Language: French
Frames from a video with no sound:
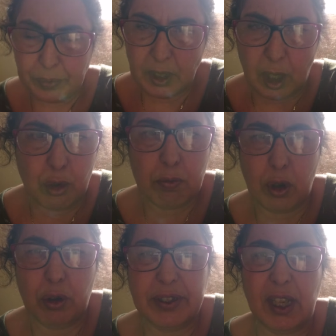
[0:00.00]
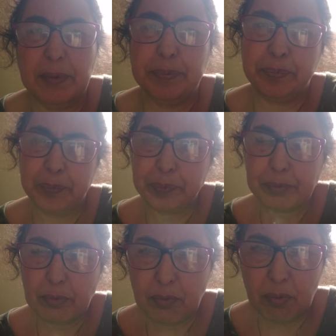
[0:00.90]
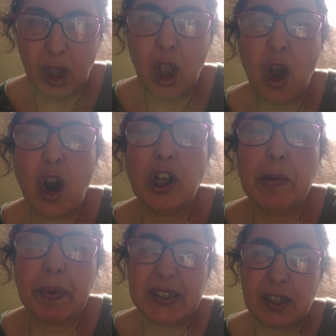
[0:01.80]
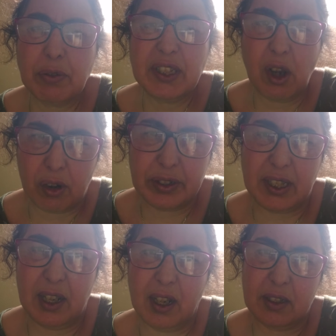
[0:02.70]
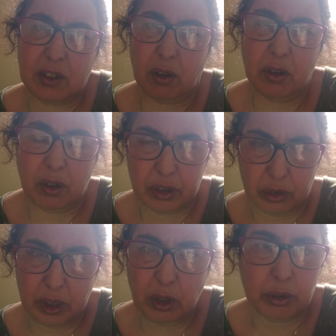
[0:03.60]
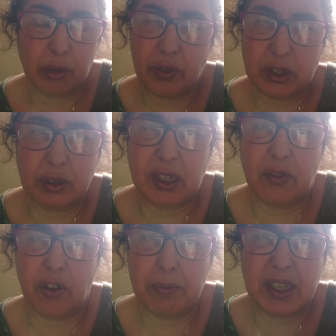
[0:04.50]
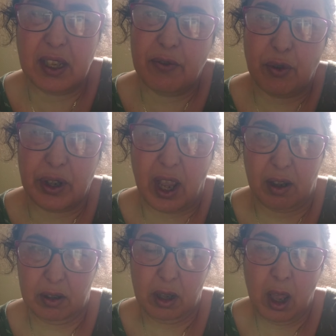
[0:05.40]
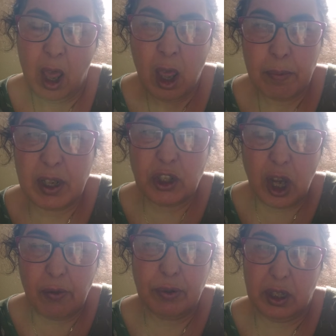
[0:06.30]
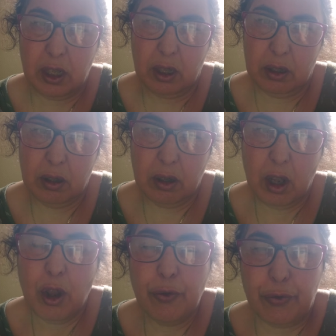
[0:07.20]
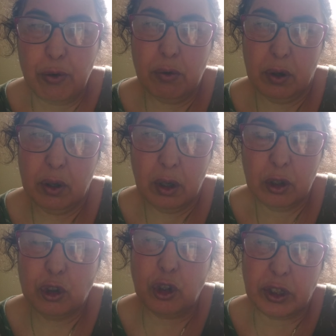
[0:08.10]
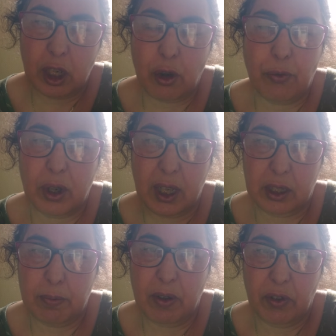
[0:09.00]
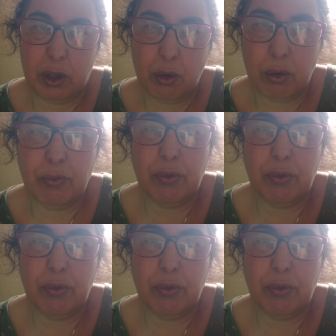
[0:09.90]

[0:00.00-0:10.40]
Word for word: ça tout le monde le sait, on a pris ça aussi en considération, en se disant que de toute façon, cette famille, c'est des vauriens. Mais je tiens à vous dire, vous, je sais que vous regardez mes vidéos,